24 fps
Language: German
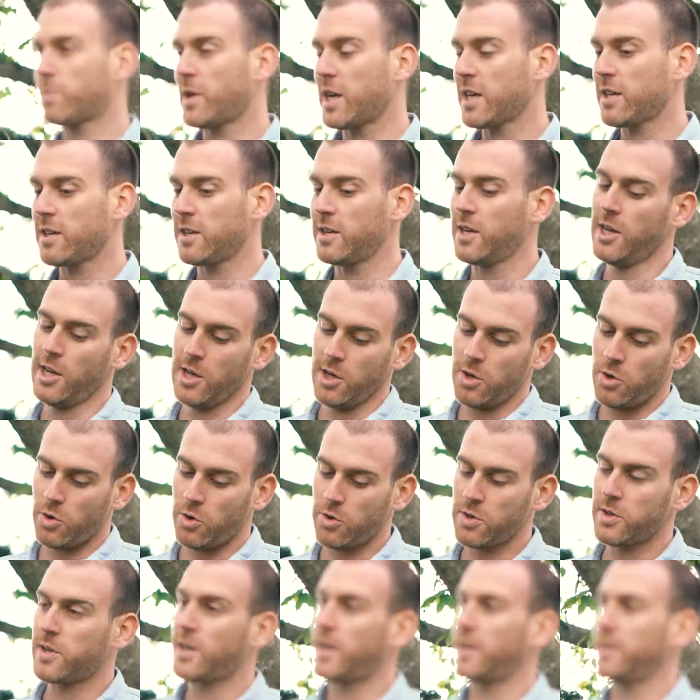besprechen
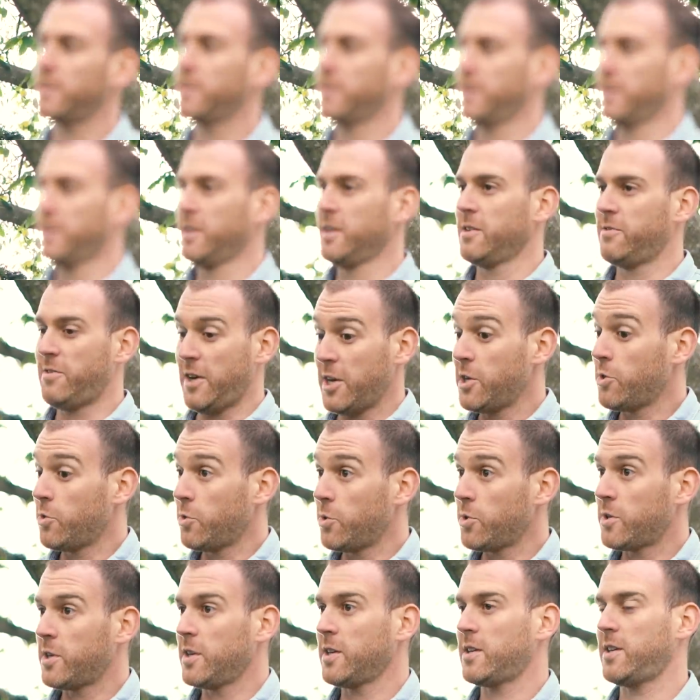und dann,
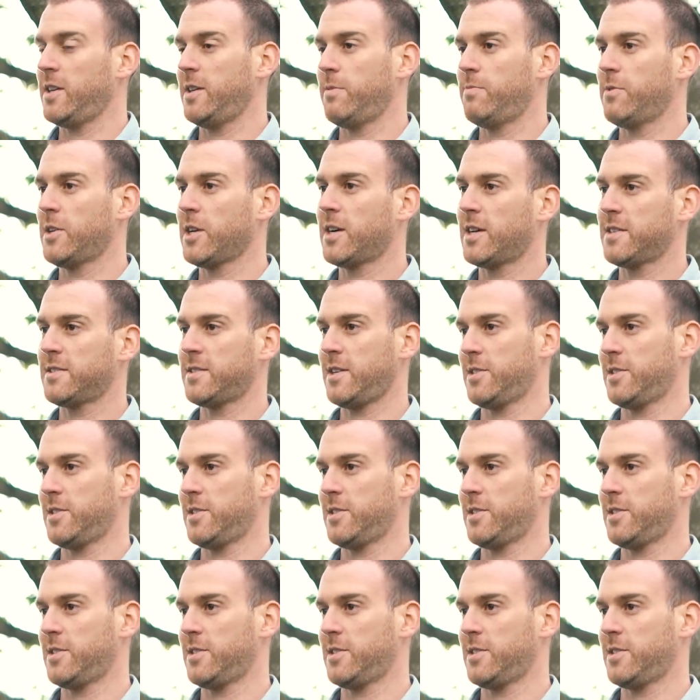wenn nötig, eben die